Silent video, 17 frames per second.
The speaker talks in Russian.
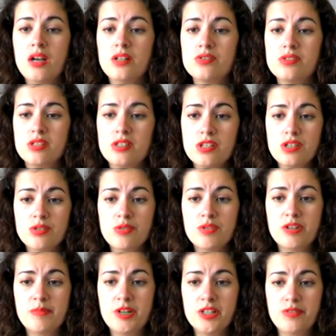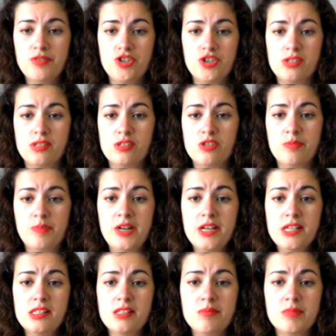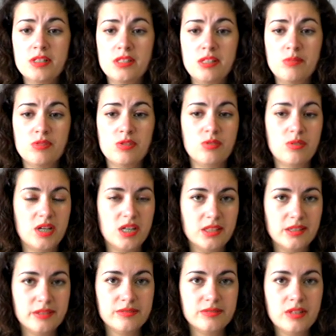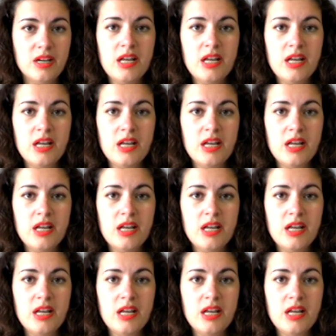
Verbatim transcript: Но за Никиту Романовича заступается Максим Скуратов.